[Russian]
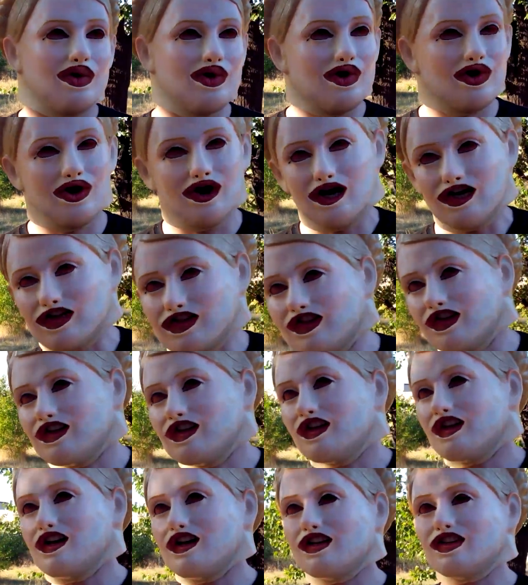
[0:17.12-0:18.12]
О,
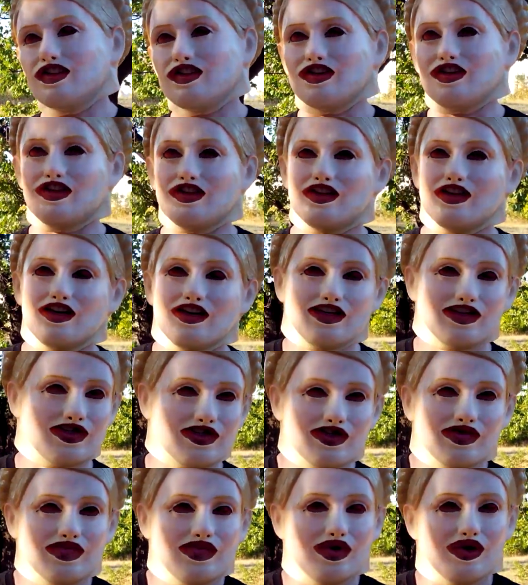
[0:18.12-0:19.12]
тренинги, да
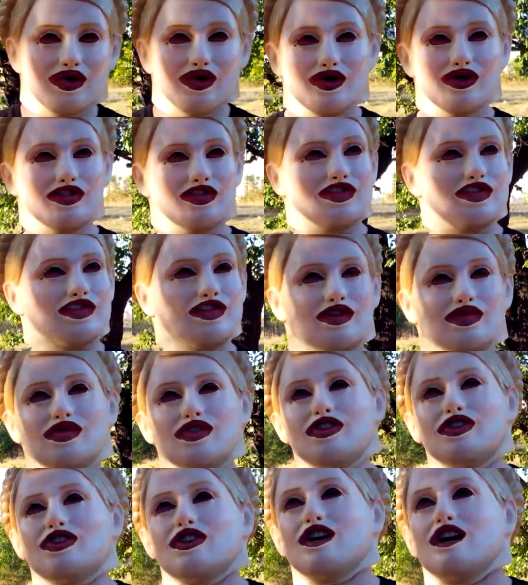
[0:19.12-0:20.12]
это же просто
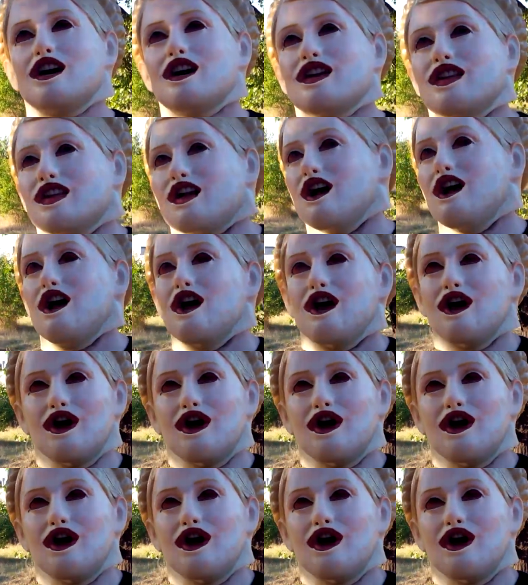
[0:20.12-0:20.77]
замечательно